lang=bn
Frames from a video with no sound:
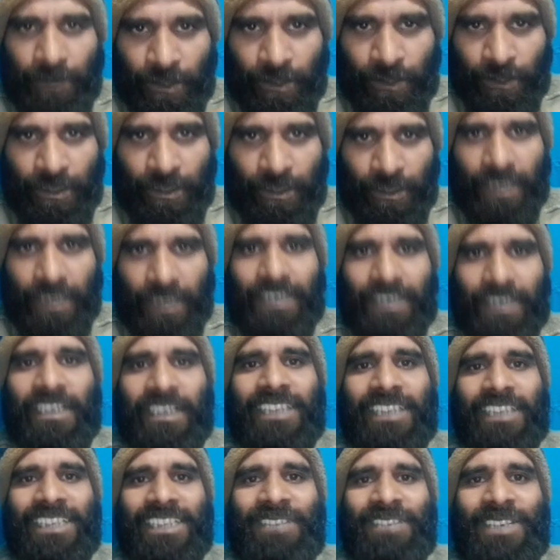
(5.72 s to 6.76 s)
বন্ধুরা
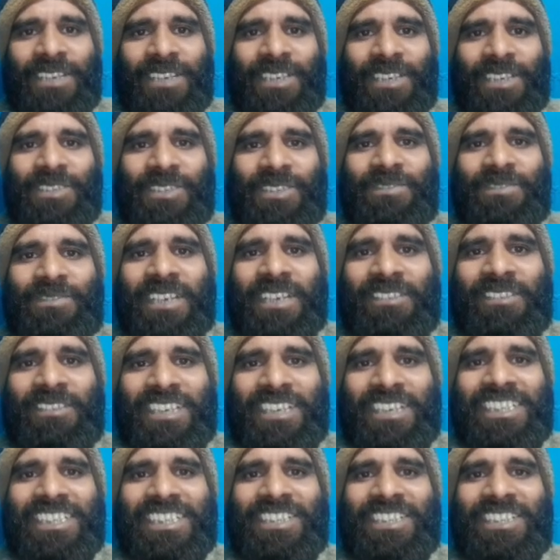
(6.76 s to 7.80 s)
আসসালামু আলাইকুম কেমন
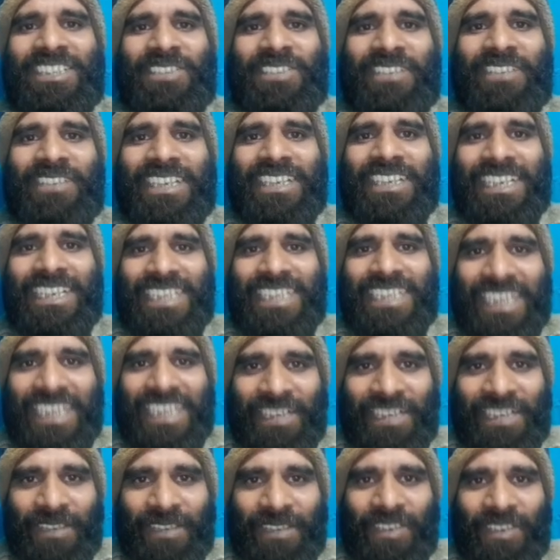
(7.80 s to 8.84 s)
আছেন সবাই আশা
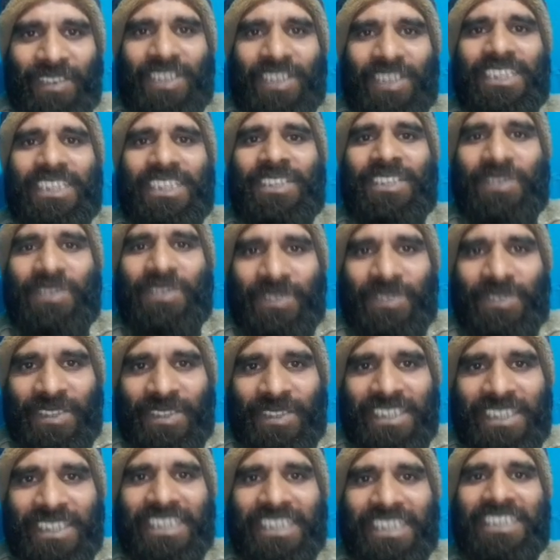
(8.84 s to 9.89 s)
রাখি ভালো আছেন সুস্থ
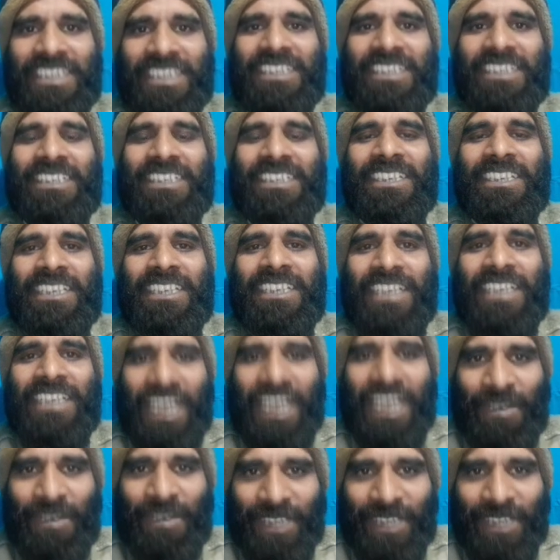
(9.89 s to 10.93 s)
আছেন
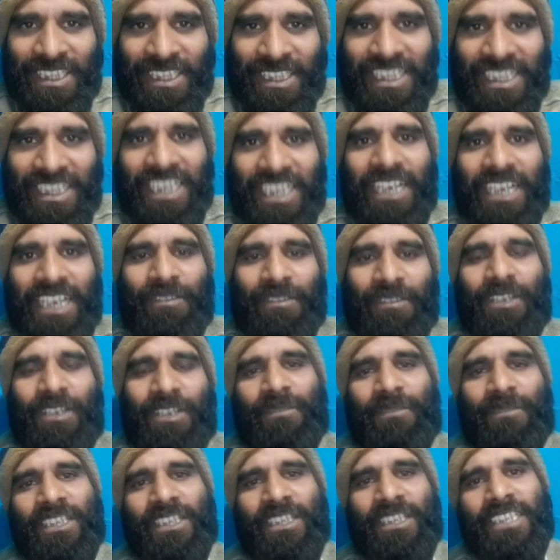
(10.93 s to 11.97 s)
আমাদের চ্যানেলে আবারও
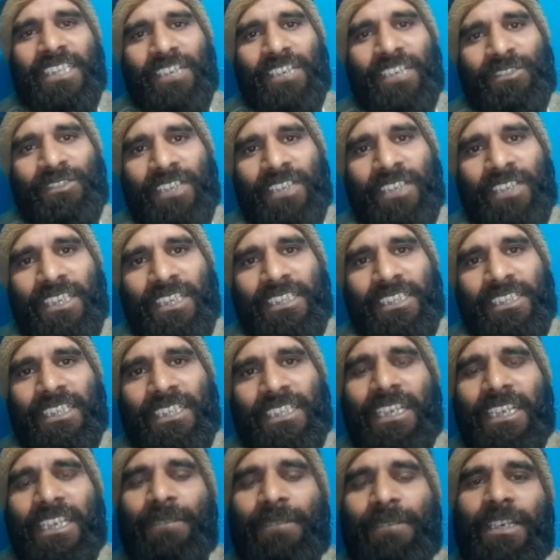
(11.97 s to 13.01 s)
আপনাদের স্বাগত জানাচ্ছি
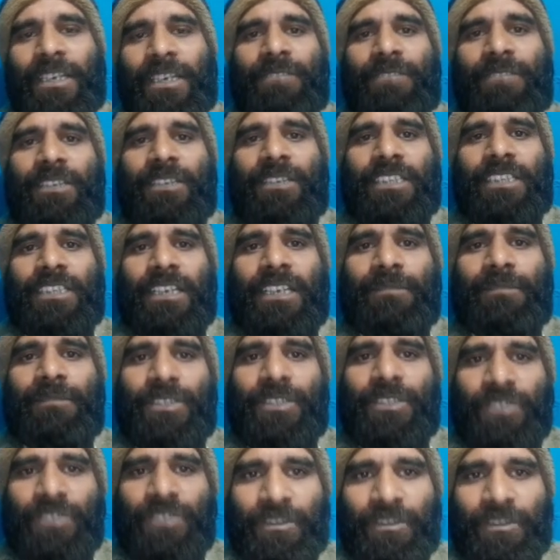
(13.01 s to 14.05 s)
আমি আরিফুল ইসলাম
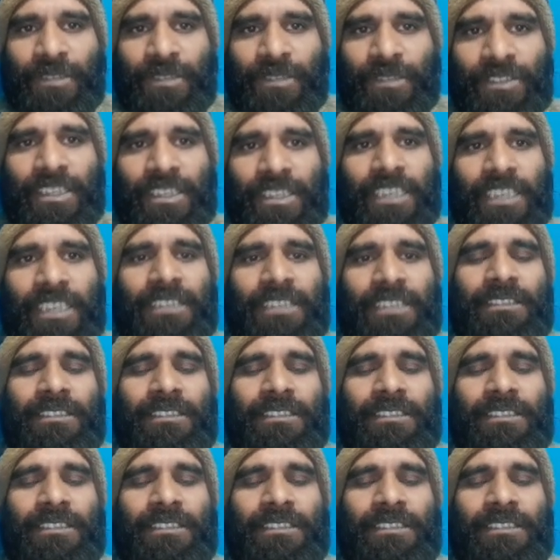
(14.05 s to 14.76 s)
নিউজ অফ নিউজে